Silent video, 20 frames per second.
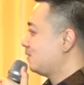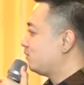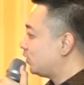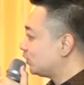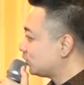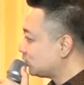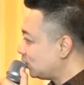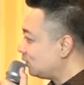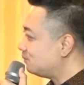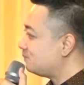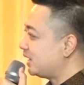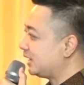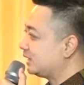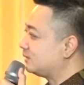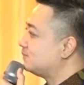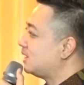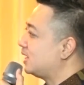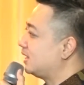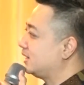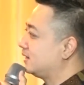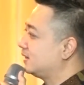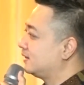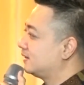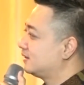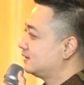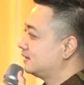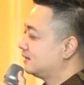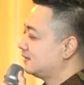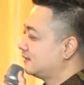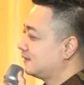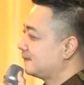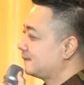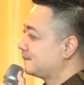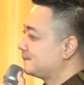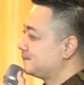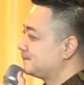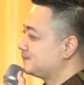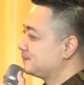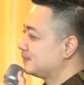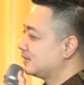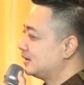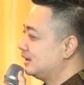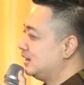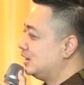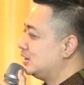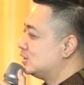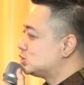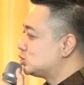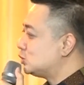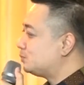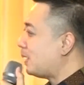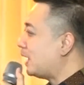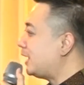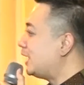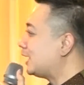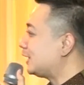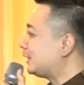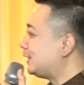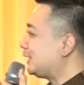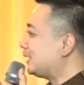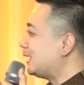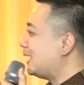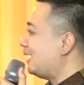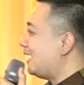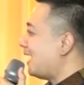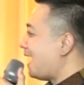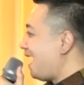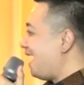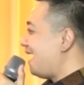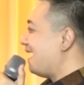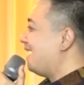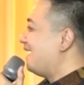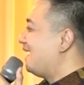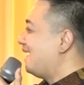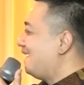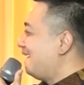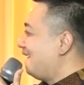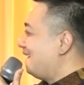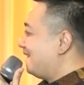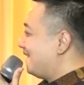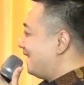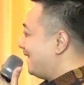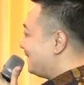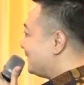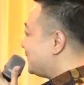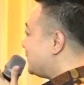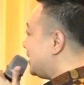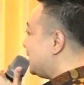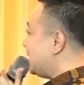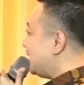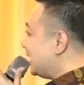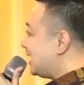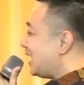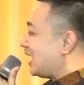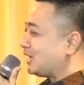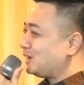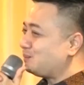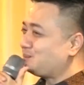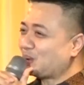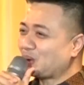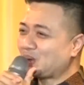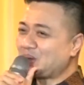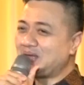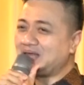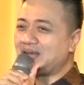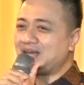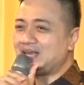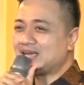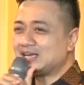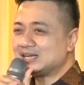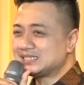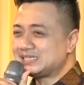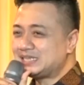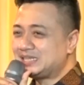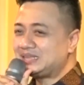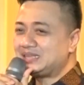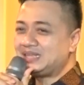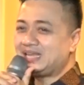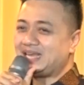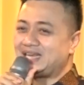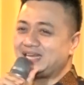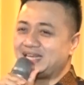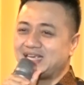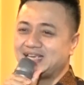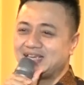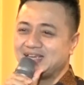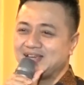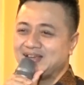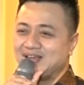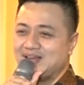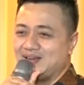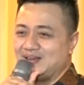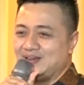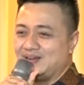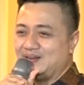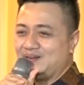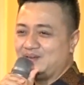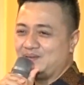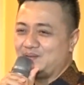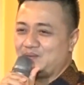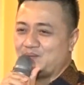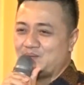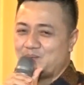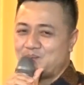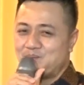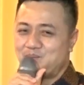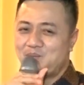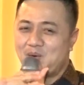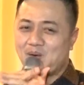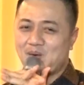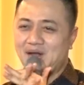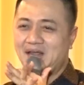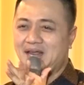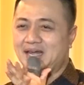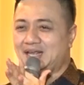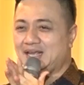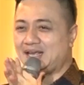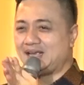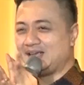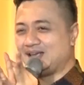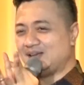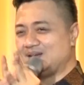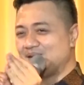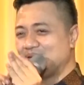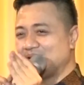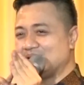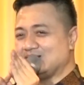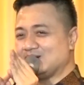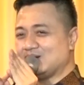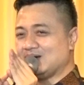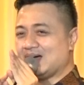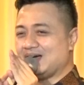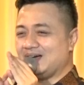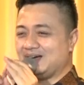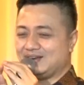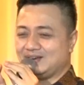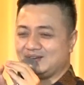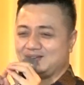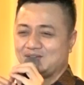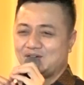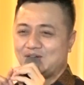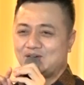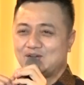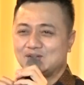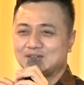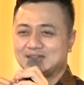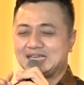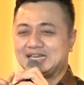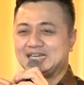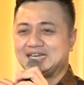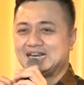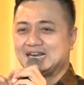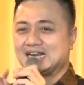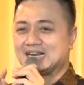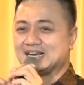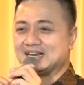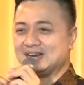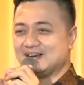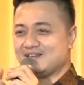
Foto baik-baik. Supaya ketika ah hmm, bini lagi pergi nih ke Sydney nih. Boleh nih download Tinder.